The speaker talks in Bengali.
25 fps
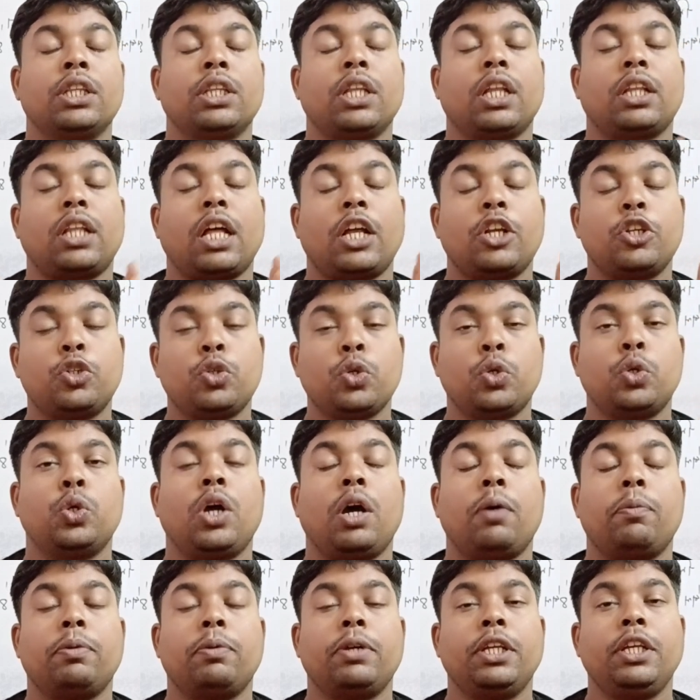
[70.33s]
তার জন্য
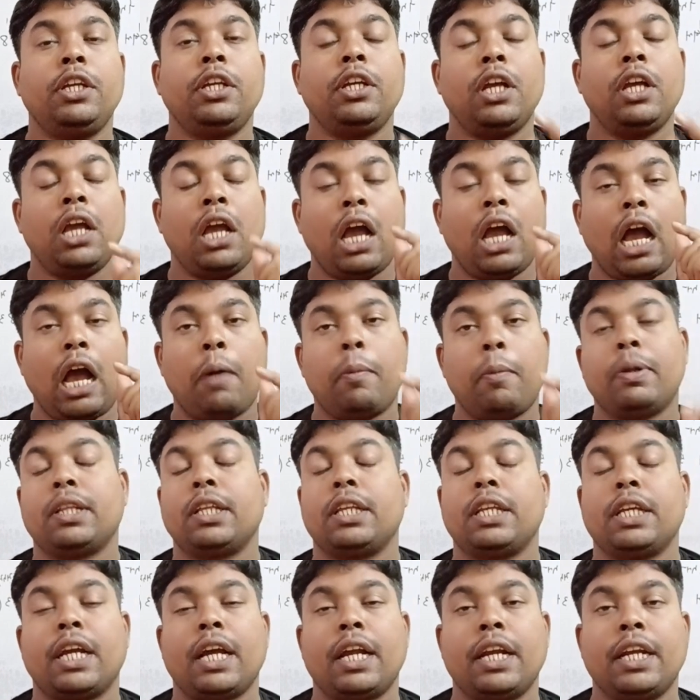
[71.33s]
আপনি আমাদের
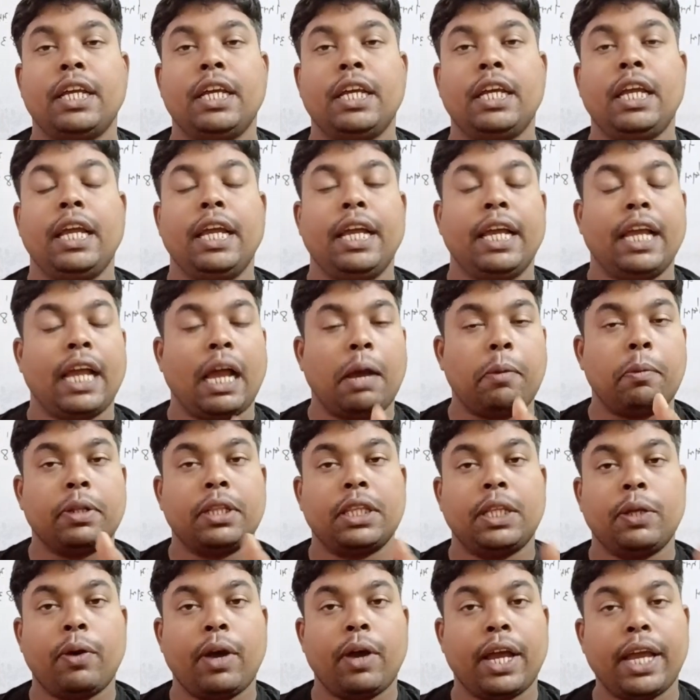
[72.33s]
এখানে আমার
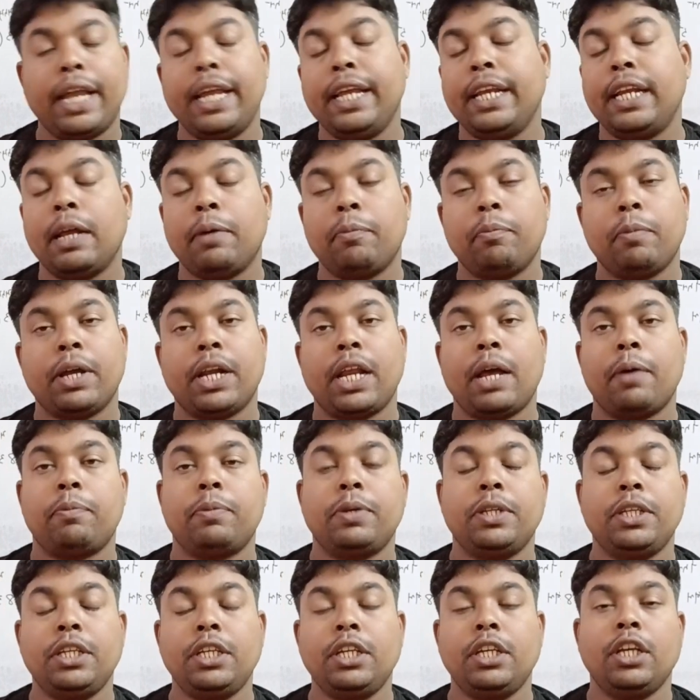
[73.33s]
দেওয়া এই নাম্বারে
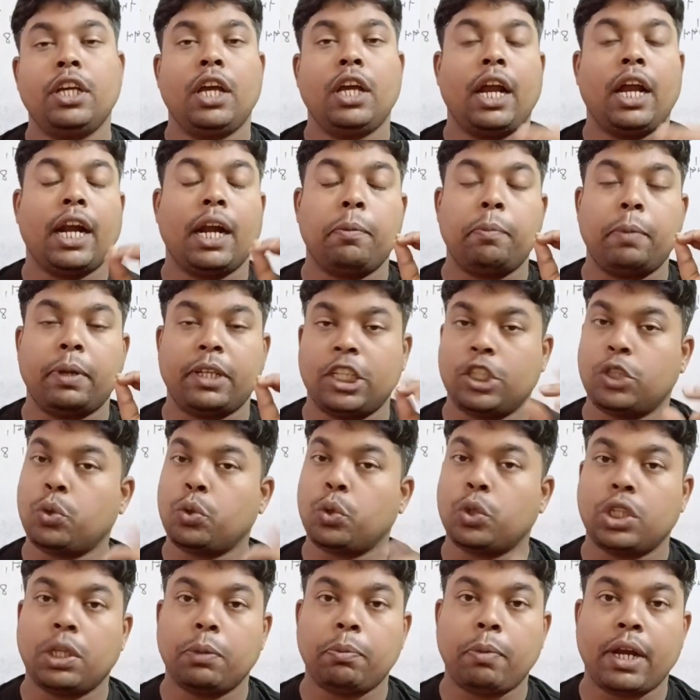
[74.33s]
আপনি একটা মেসেজ
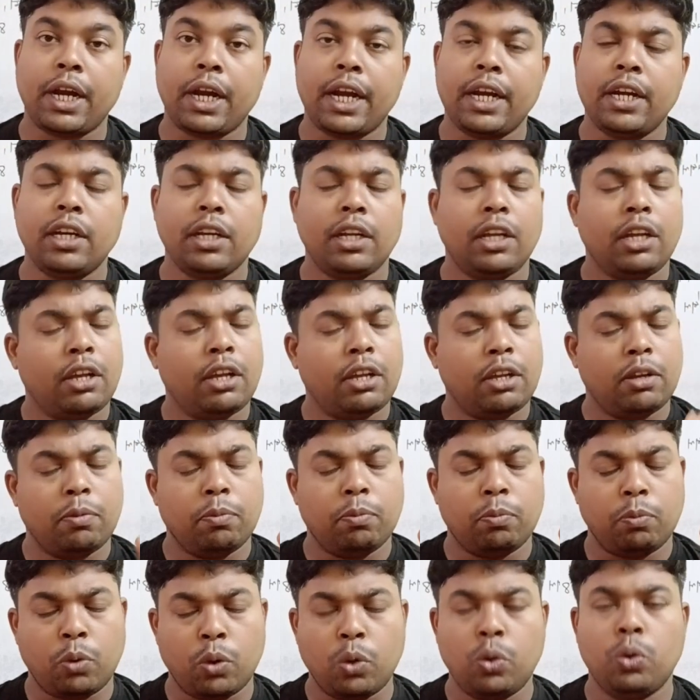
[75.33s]
করতে পারেন
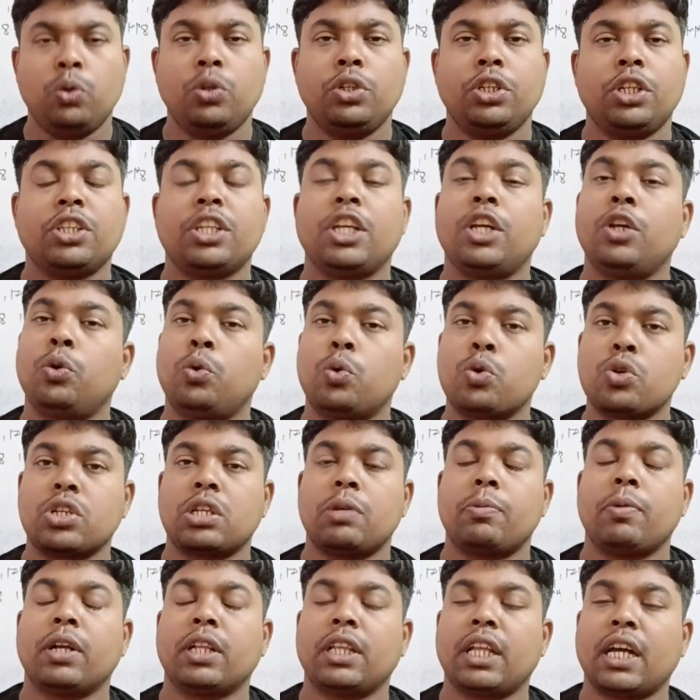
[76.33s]
বলুন স্যার নোটস
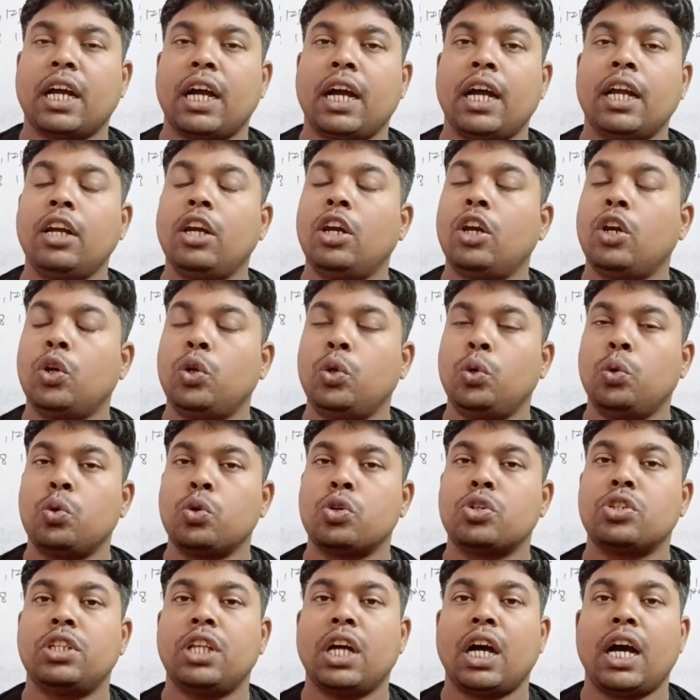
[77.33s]
আমাকে দেখান
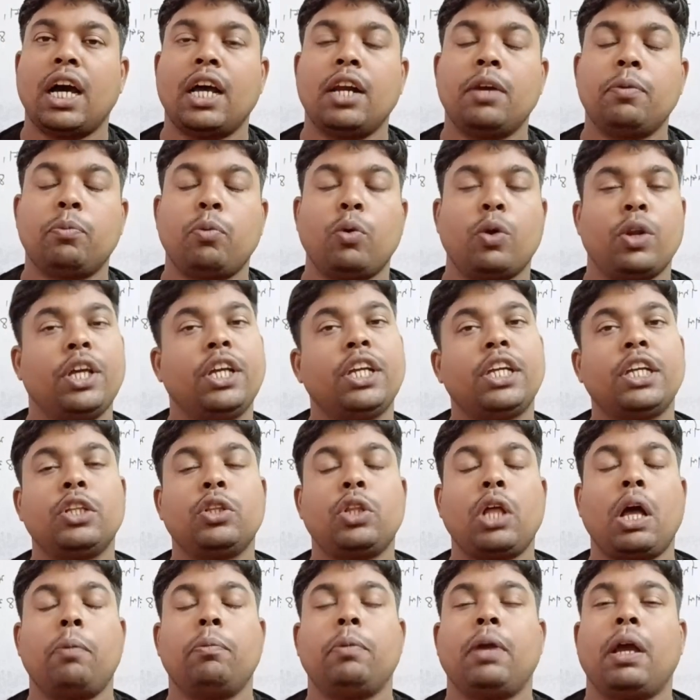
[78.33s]
নোটস দেখান পরেই কিন্তু
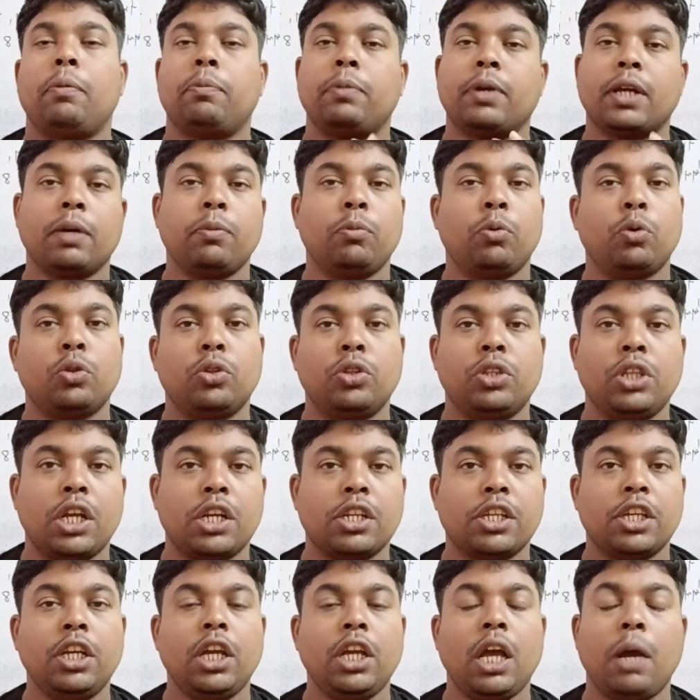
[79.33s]
আমি আপনাকে ভর্তি আর
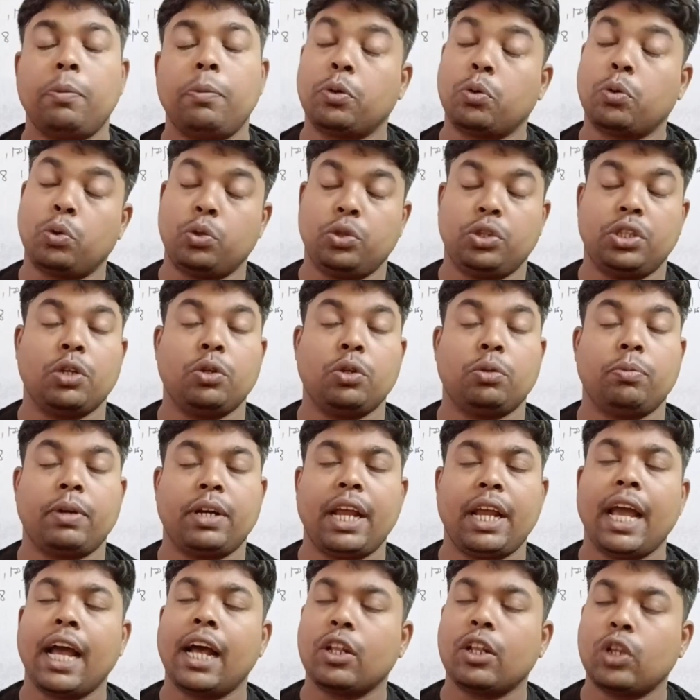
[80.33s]
কি আপনি করতে পারেন
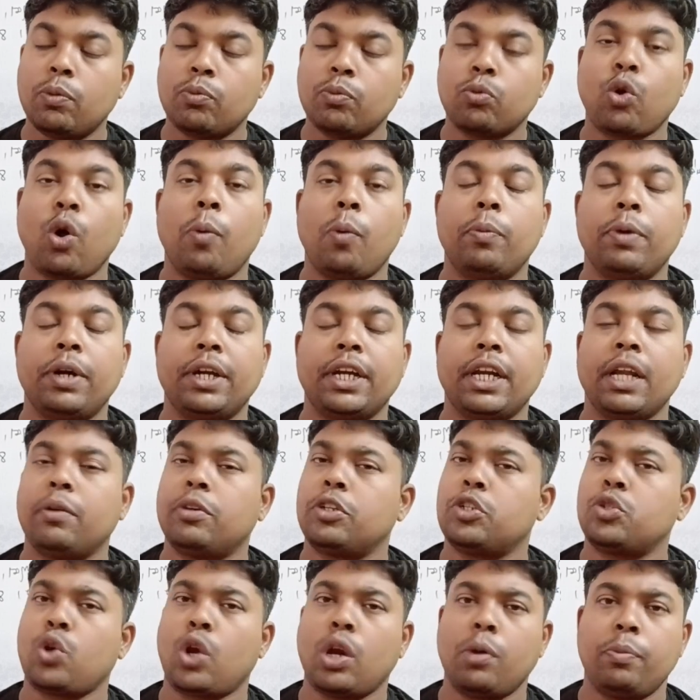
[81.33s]
একদম কম রেটে
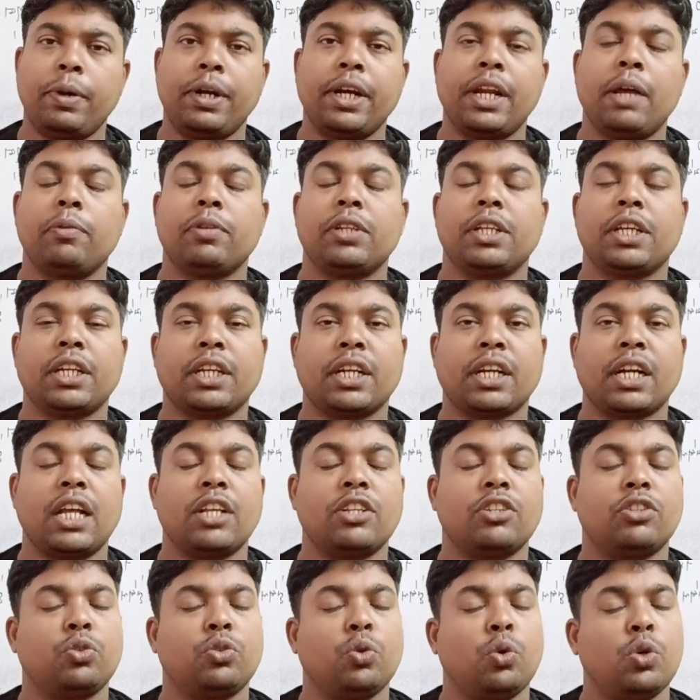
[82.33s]
ইনস্টলমেন্টে আমাদের এখানে ক্লাস
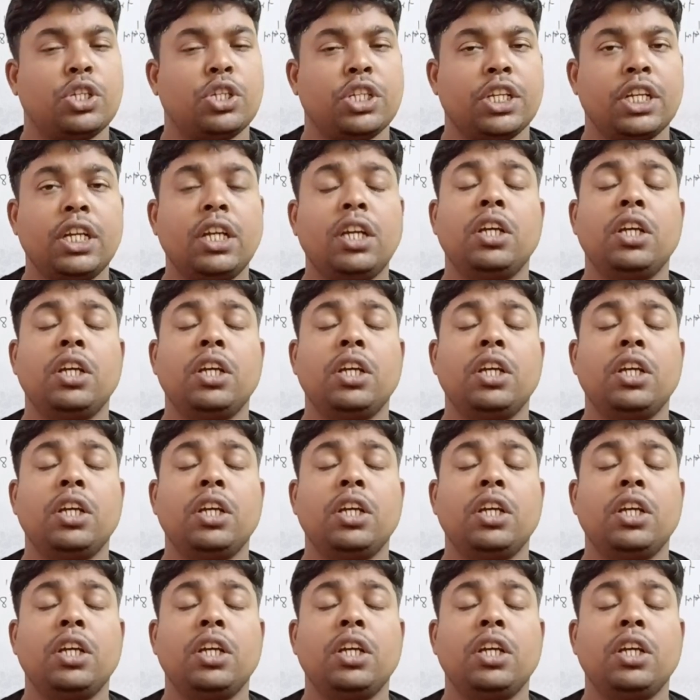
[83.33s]
চলছে